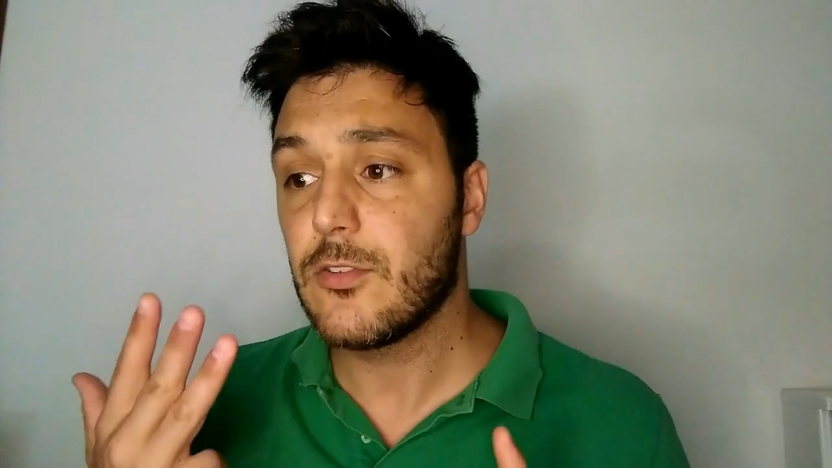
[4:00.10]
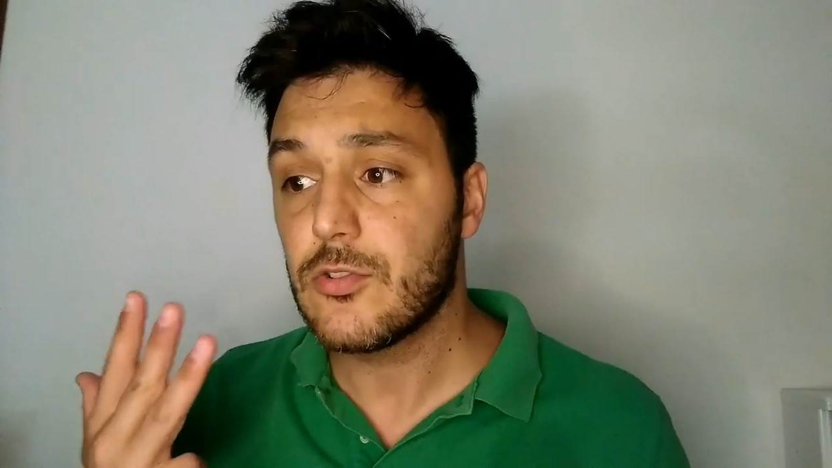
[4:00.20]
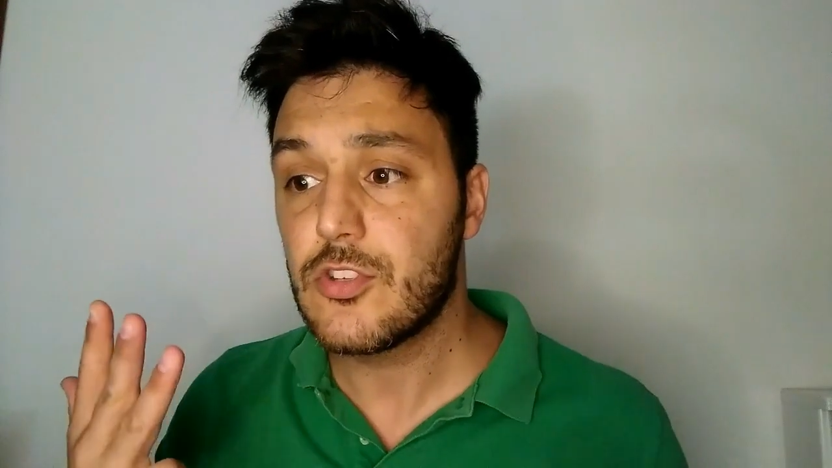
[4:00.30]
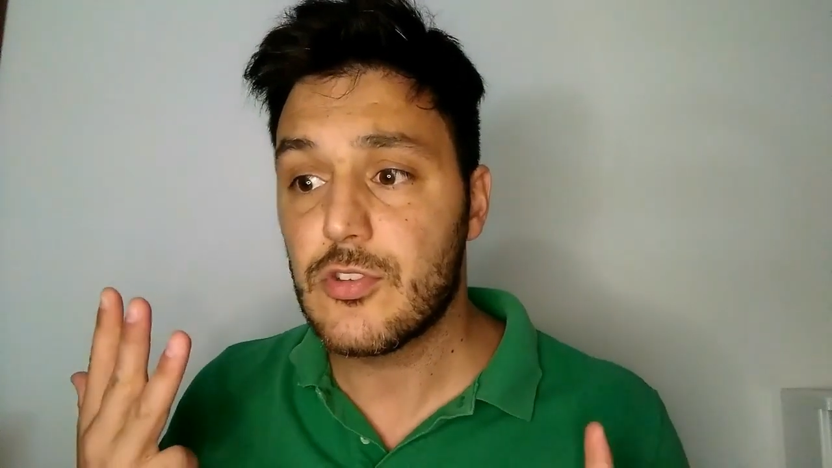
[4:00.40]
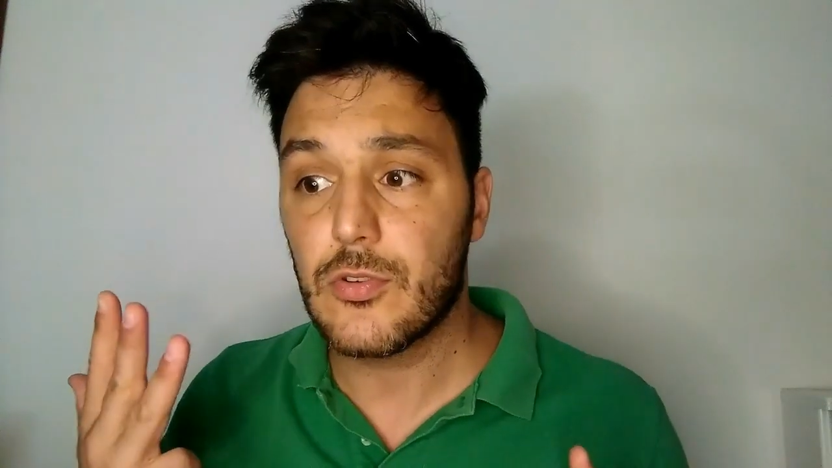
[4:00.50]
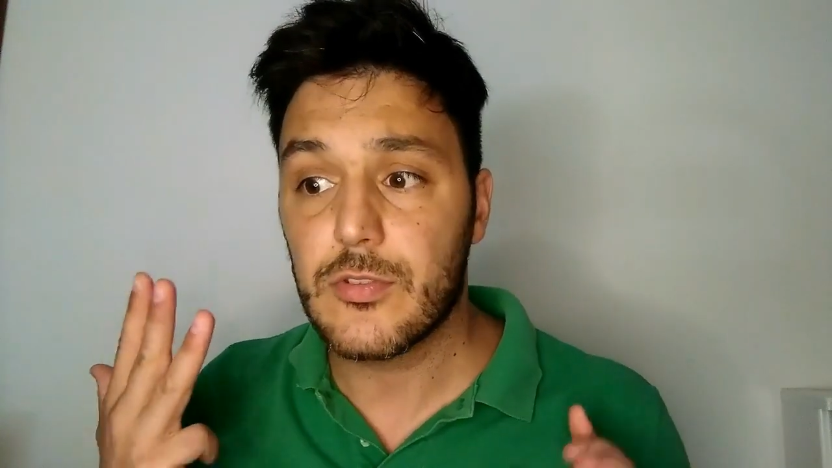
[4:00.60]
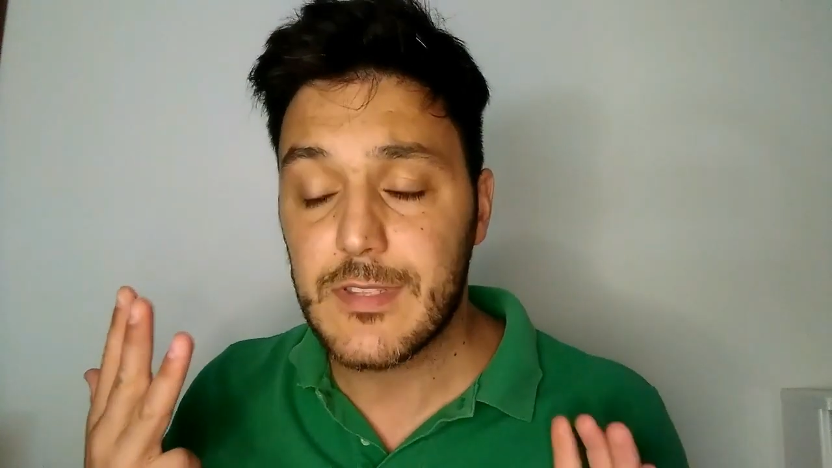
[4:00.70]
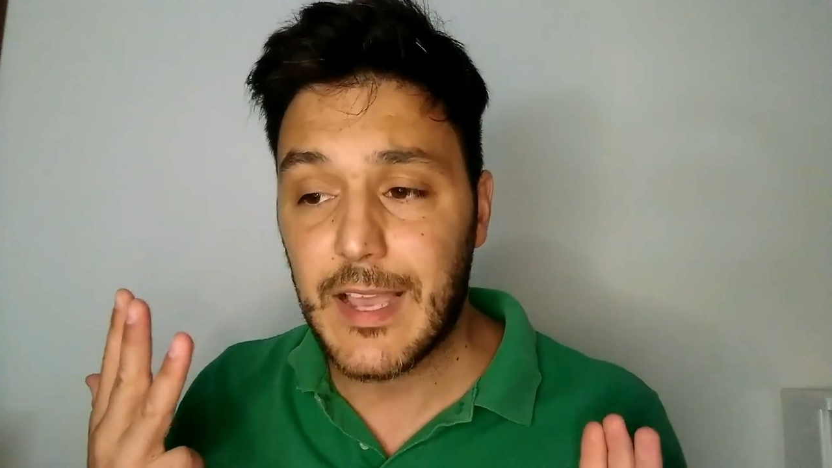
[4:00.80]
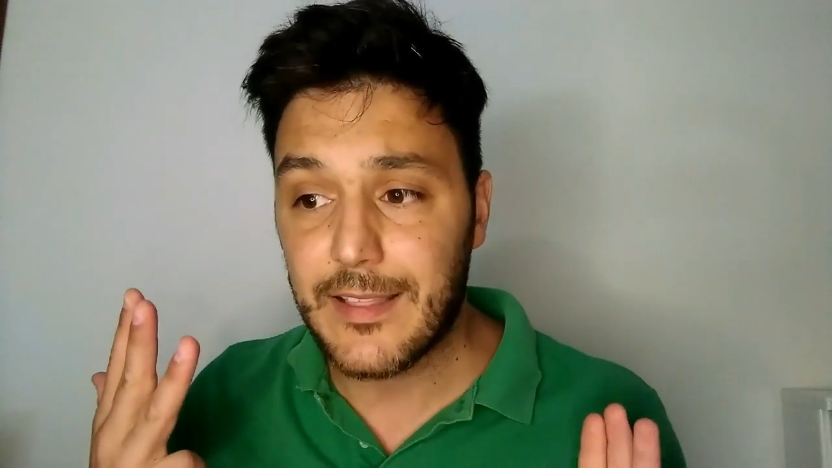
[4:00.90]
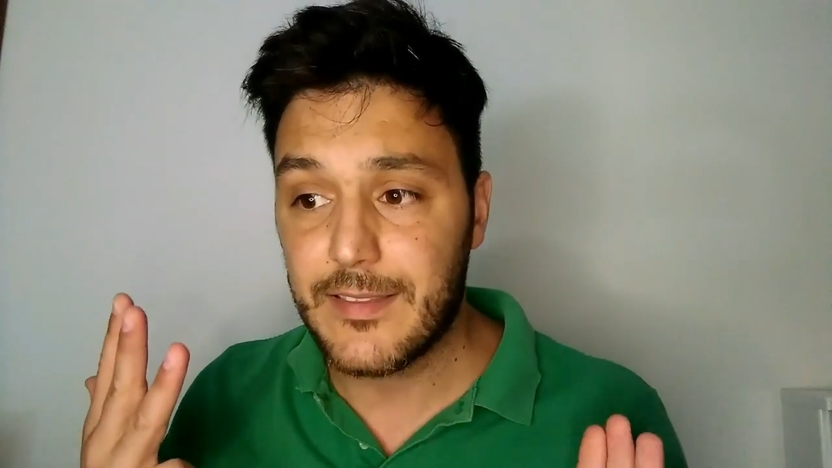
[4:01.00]
non ci sono
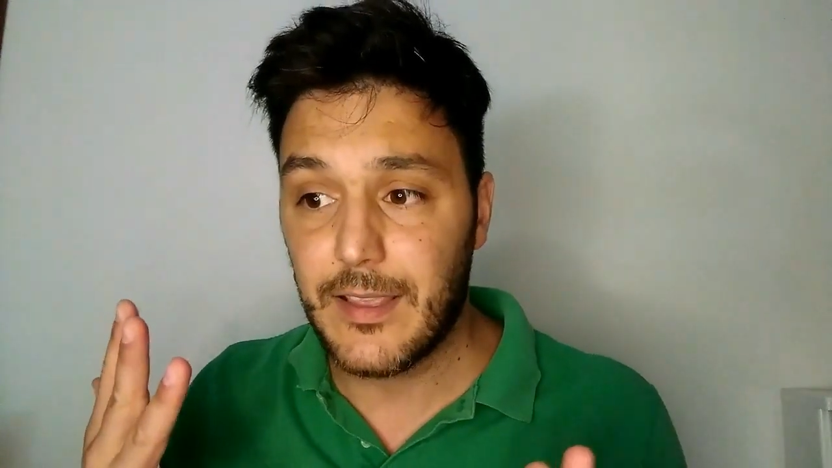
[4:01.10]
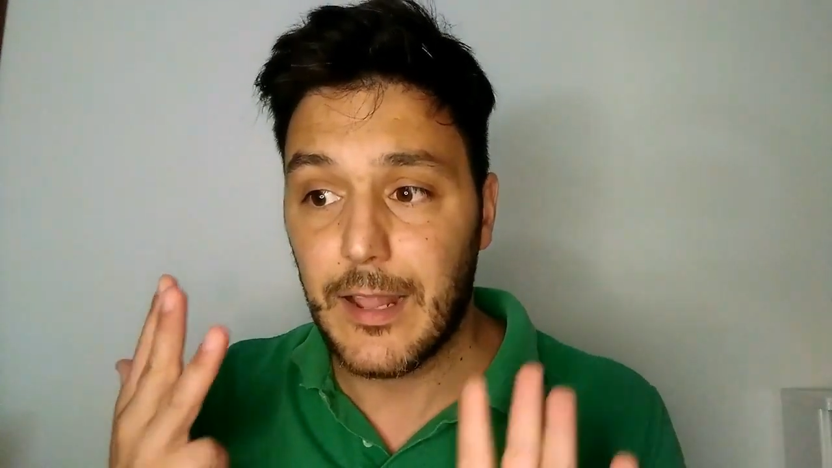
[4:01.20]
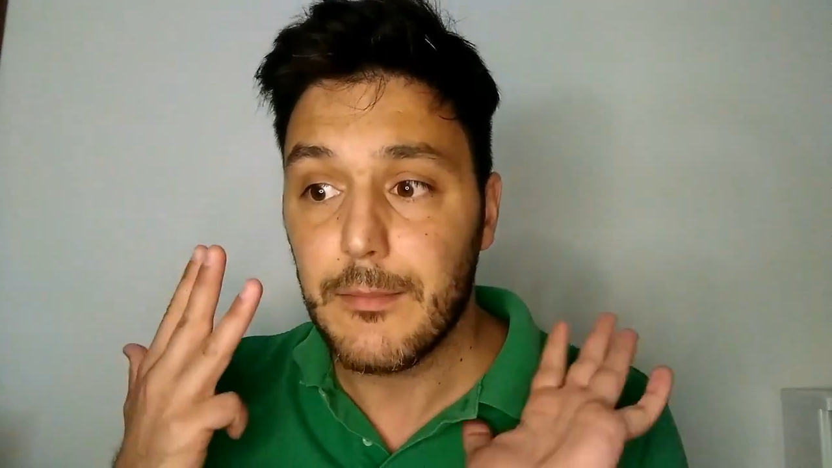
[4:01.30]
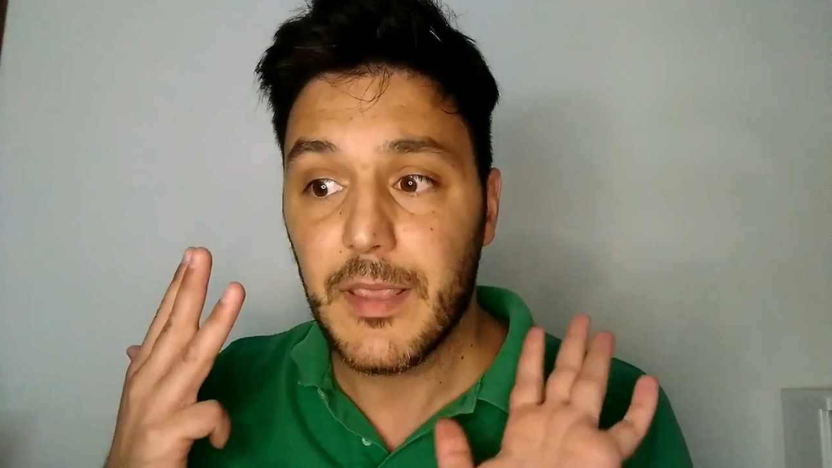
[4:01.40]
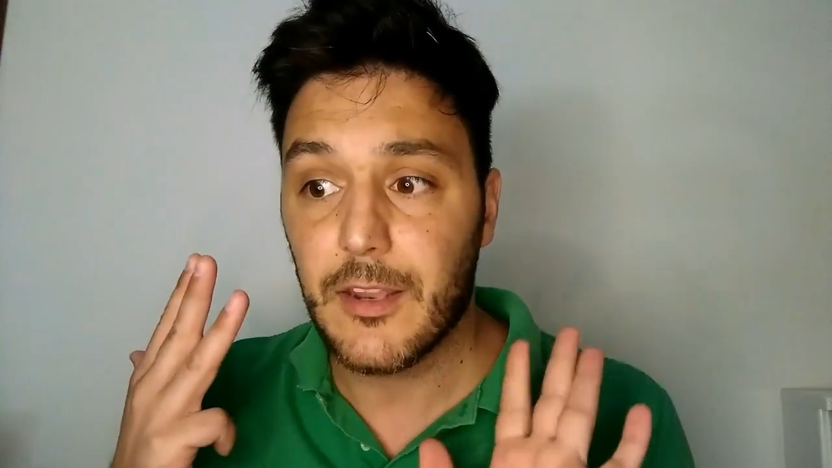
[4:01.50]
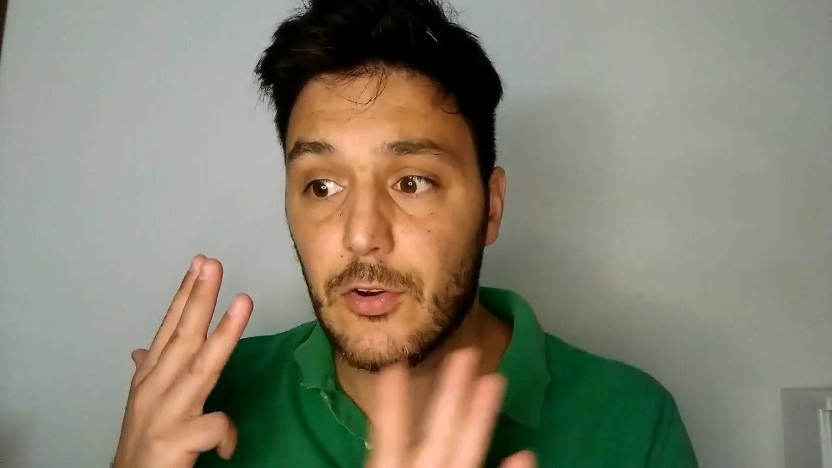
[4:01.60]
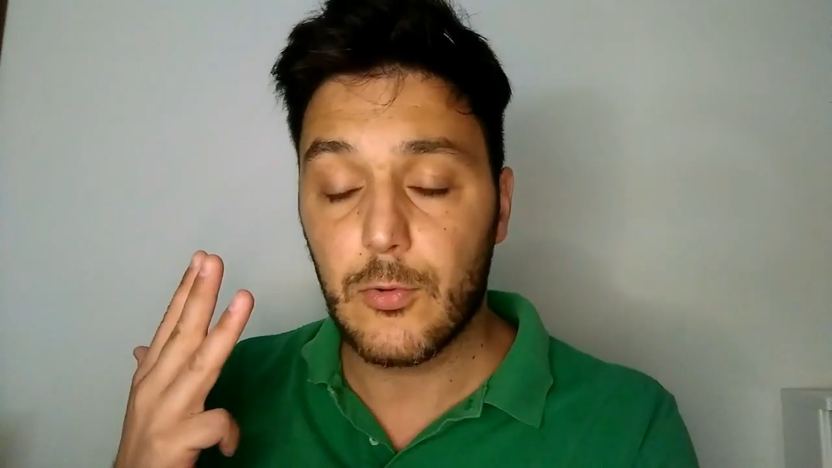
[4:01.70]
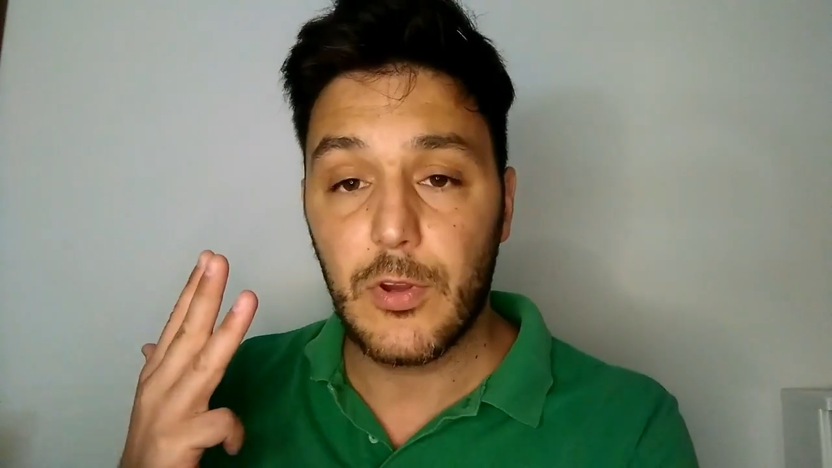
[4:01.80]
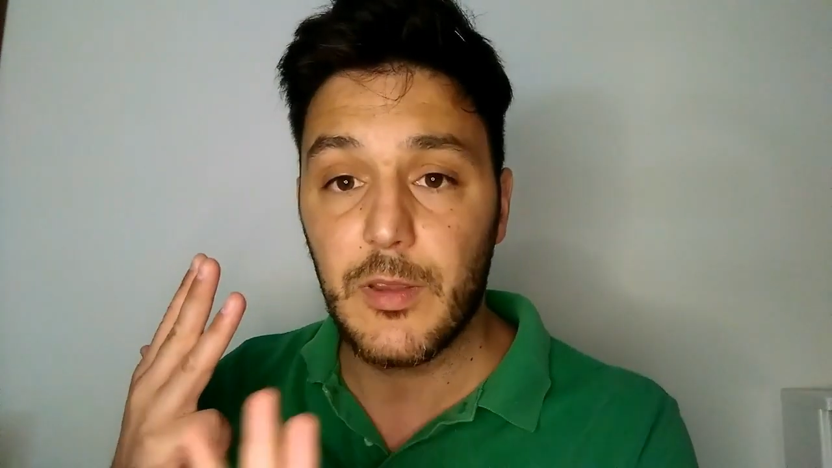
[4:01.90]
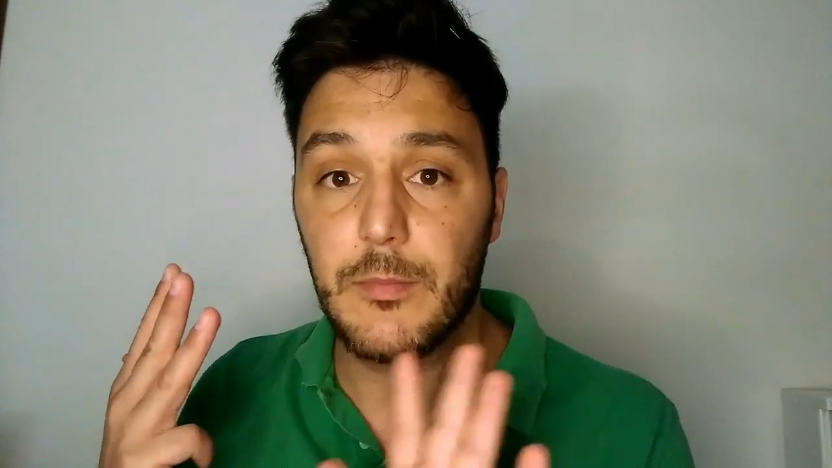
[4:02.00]
stati,
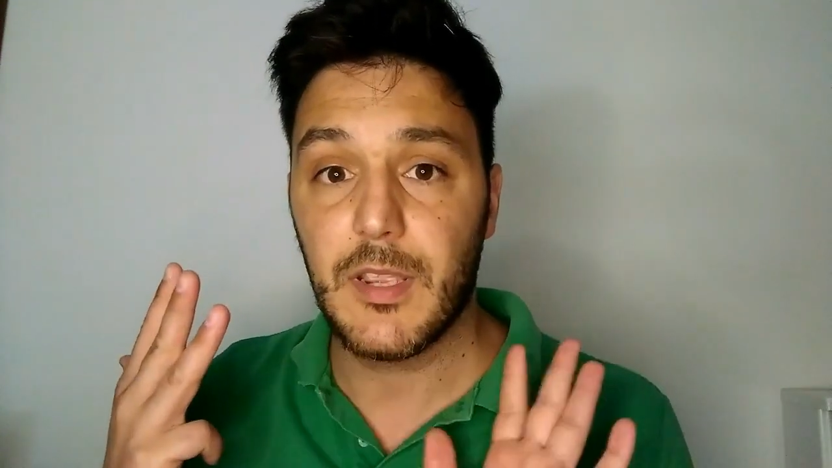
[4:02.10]
almeno qui